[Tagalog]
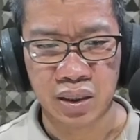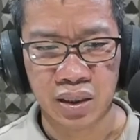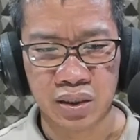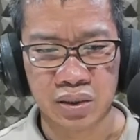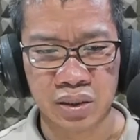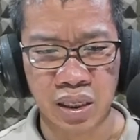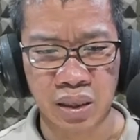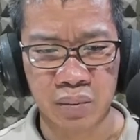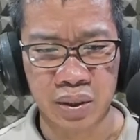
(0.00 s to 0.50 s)

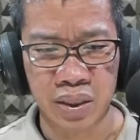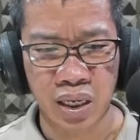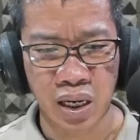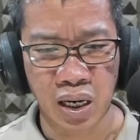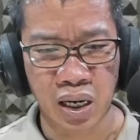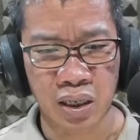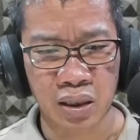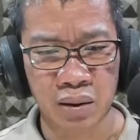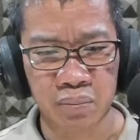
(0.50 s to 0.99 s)
Sabi
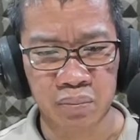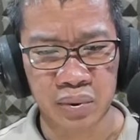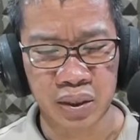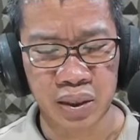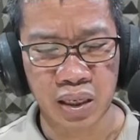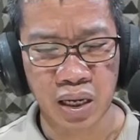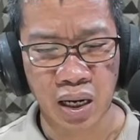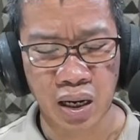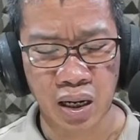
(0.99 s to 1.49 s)
ng
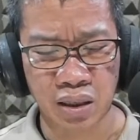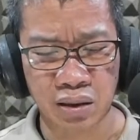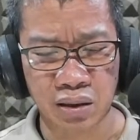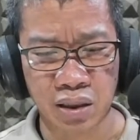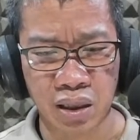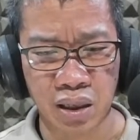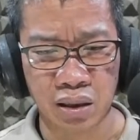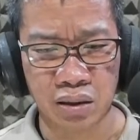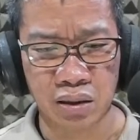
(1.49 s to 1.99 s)
RMP, lahat
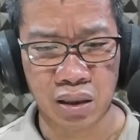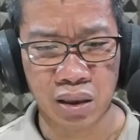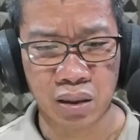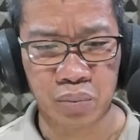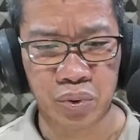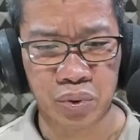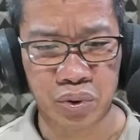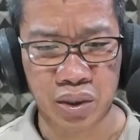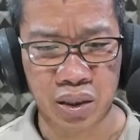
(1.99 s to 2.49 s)
ng kanilang
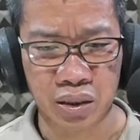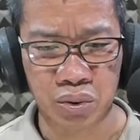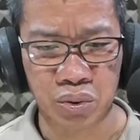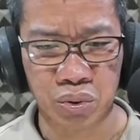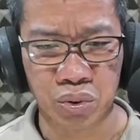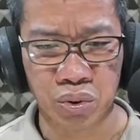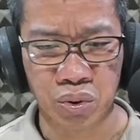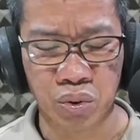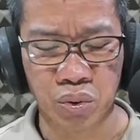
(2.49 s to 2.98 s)

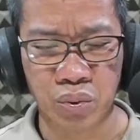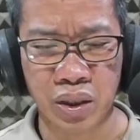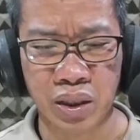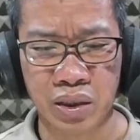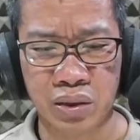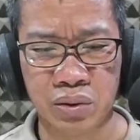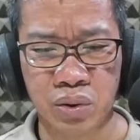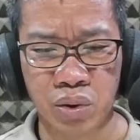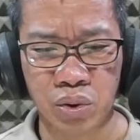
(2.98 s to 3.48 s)
proyekto
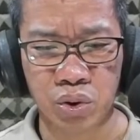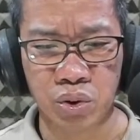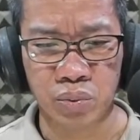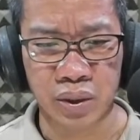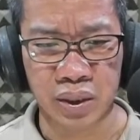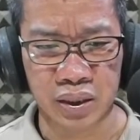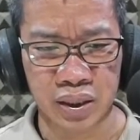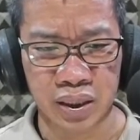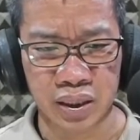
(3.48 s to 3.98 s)
well
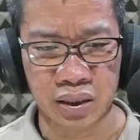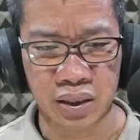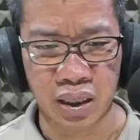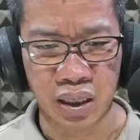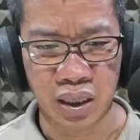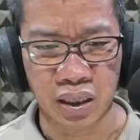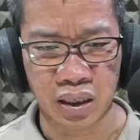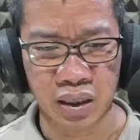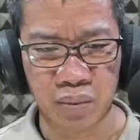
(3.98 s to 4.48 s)
documented,
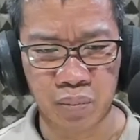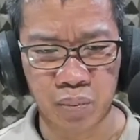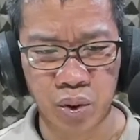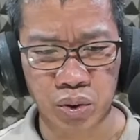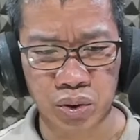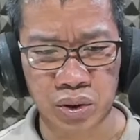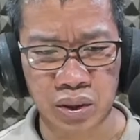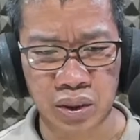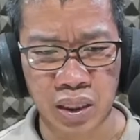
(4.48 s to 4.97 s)

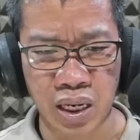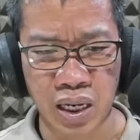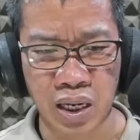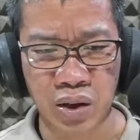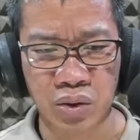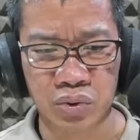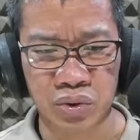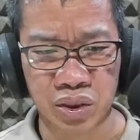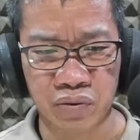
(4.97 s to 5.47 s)
reported and
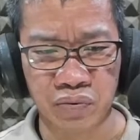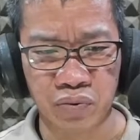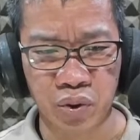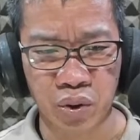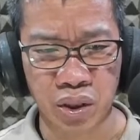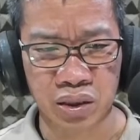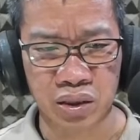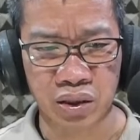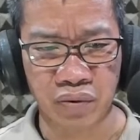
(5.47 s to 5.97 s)
accounted
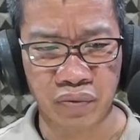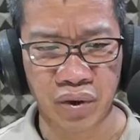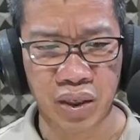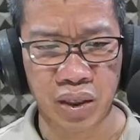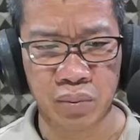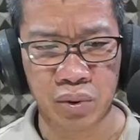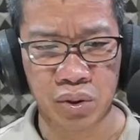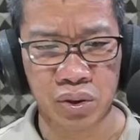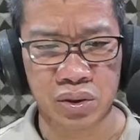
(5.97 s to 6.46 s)
for at
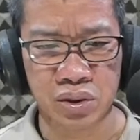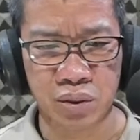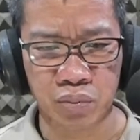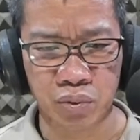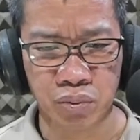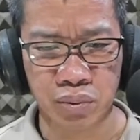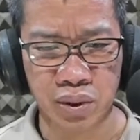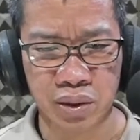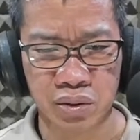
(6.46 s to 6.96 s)
available sa
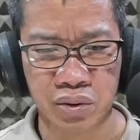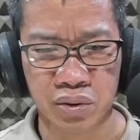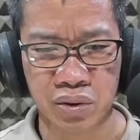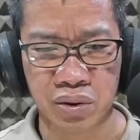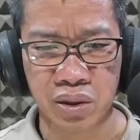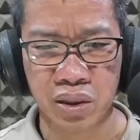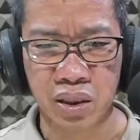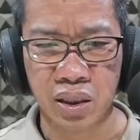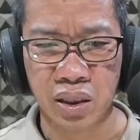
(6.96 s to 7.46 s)
publiko.
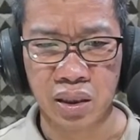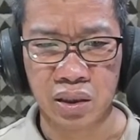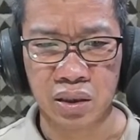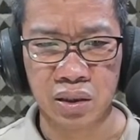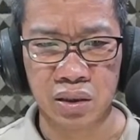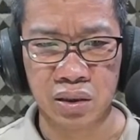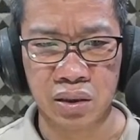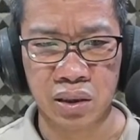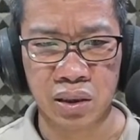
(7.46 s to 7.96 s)

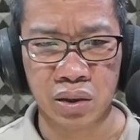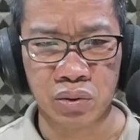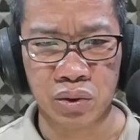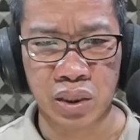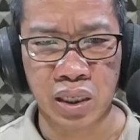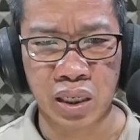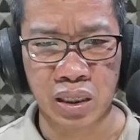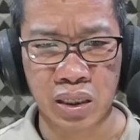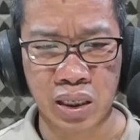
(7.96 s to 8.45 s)
Hindi raw
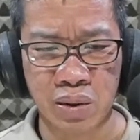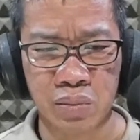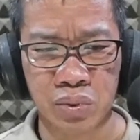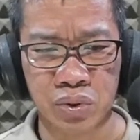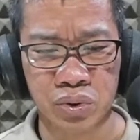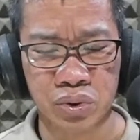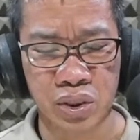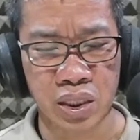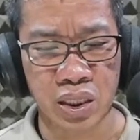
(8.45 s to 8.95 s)
nila alam
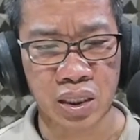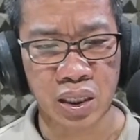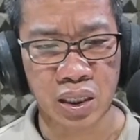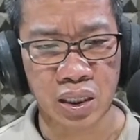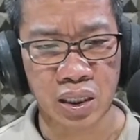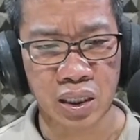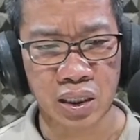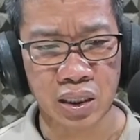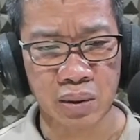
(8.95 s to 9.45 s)
kung saan
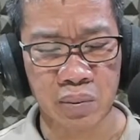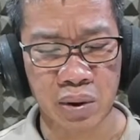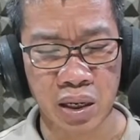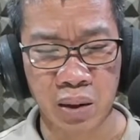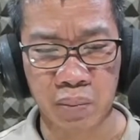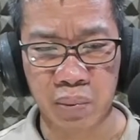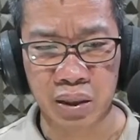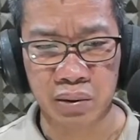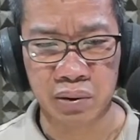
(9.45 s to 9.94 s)
nanggagaling ang
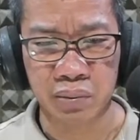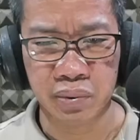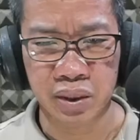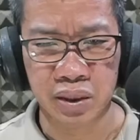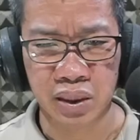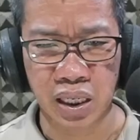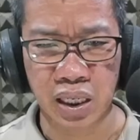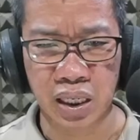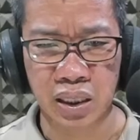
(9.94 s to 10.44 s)
mga
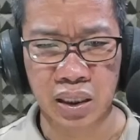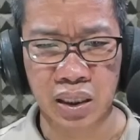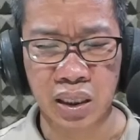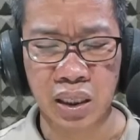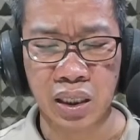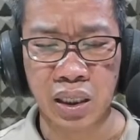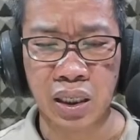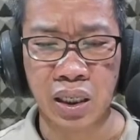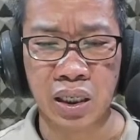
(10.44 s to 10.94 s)
pagbibintang
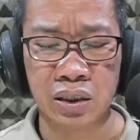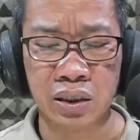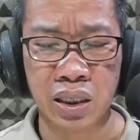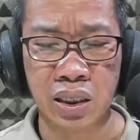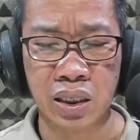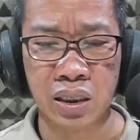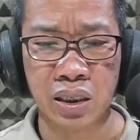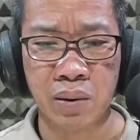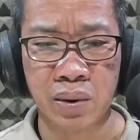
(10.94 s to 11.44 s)
at
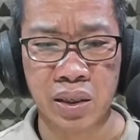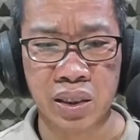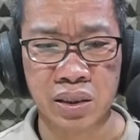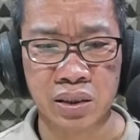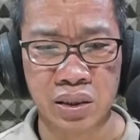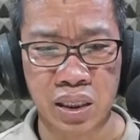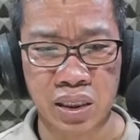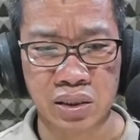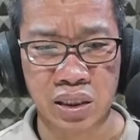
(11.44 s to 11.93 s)
ang laman
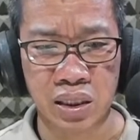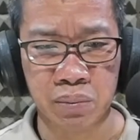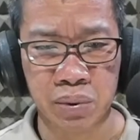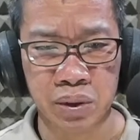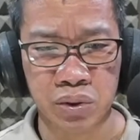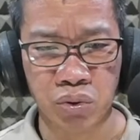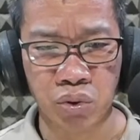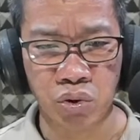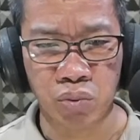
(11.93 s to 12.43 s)
ng
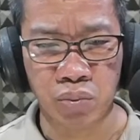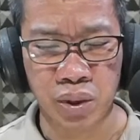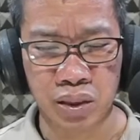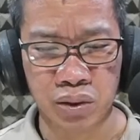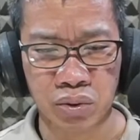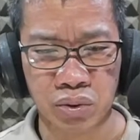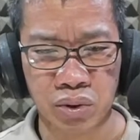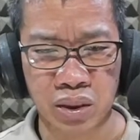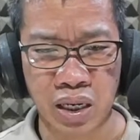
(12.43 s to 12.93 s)
sinasabing
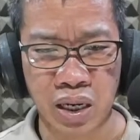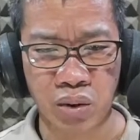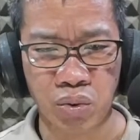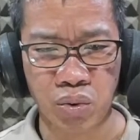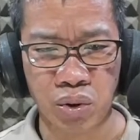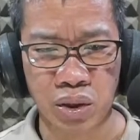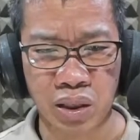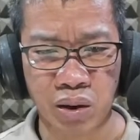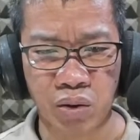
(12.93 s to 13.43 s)
dokumento na
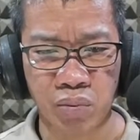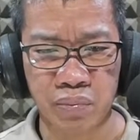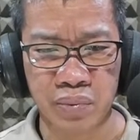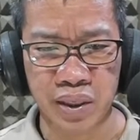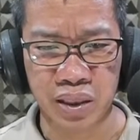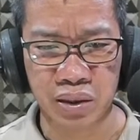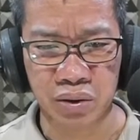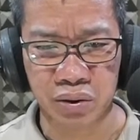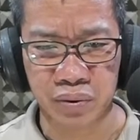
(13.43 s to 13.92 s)
nakuha ng
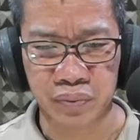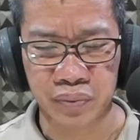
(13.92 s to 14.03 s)
gobyerno.